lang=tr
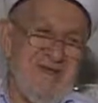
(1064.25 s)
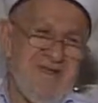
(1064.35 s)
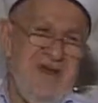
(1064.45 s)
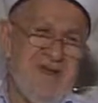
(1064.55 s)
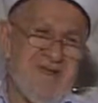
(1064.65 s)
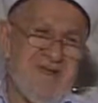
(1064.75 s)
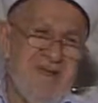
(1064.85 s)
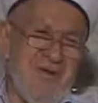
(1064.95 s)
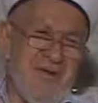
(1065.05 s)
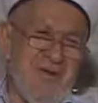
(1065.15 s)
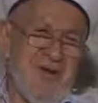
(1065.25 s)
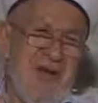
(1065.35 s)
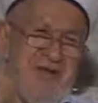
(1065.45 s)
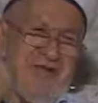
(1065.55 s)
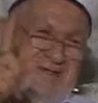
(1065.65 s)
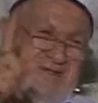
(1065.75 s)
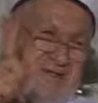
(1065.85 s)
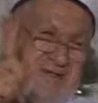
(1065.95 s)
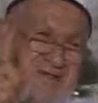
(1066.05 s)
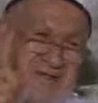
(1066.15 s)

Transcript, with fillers: Ya Resulallah bir dua edeceğim demiş.